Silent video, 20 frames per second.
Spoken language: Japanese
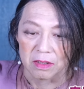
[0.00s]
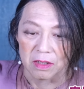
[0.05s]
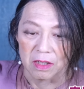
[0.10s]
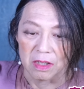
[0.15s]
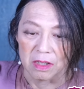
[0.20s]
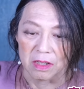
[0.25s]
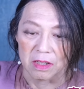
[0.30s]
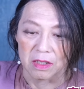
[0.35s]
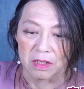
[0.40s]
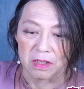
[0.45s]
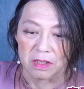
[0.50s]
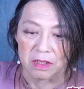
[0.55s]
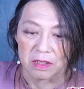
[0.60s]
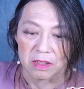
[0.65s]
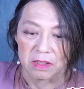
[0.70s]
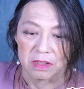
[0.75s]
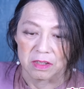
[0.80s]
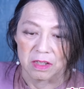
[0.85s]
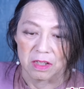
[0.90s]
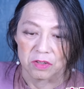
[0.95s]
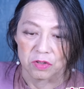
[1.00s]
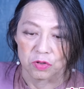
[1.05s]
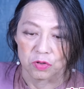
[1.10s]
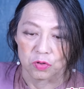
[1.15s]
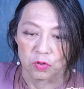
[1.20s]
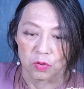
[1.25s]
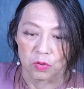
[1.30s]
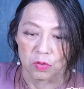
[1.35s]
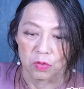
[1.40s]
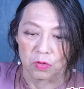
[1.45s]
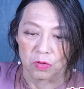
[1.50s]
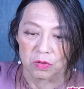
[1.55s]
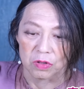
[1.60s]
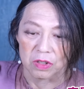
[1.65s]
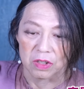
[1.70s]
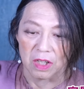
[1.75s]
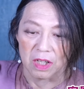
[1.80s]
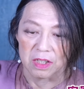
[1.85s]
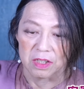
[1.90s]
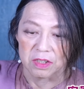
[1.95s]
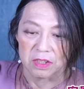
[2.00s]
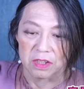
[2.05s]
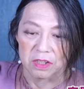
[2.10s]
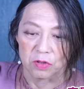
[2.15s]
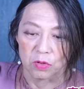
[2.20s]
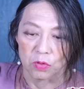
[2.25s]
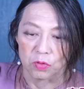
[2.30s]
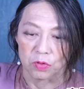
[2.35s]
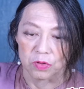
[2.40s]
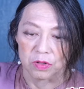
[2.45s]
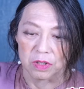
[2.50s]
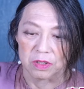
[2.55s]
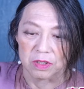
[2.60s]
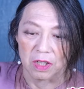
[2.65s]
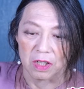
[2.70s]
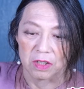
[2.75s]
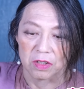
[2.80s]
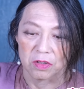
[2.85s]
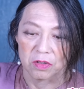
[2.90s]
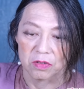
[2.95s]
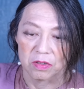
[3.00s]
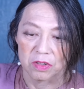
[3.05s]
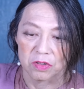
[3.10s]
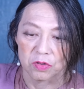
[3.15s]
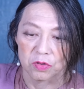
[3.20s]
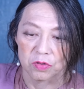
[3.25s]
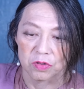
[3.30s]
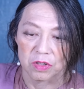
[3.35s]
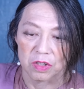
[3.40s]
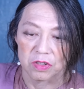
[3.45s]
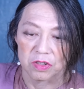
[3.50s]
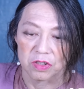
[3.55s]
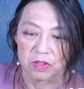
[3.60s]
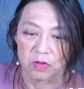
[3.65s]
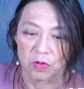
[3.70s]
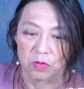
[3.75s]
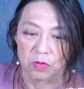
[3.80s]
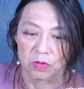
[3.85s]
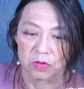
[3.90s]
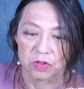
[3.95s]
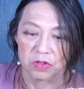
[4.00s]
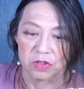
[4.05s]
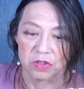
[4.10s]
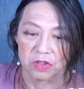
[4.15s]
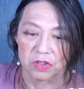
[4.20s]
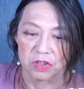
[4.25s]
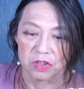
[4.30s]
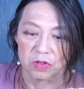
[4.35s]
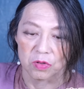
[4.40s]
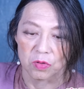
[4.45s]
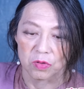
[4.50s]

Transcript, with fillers: で、えー、岸田首相に対し、党として早急な修正申告を指示し、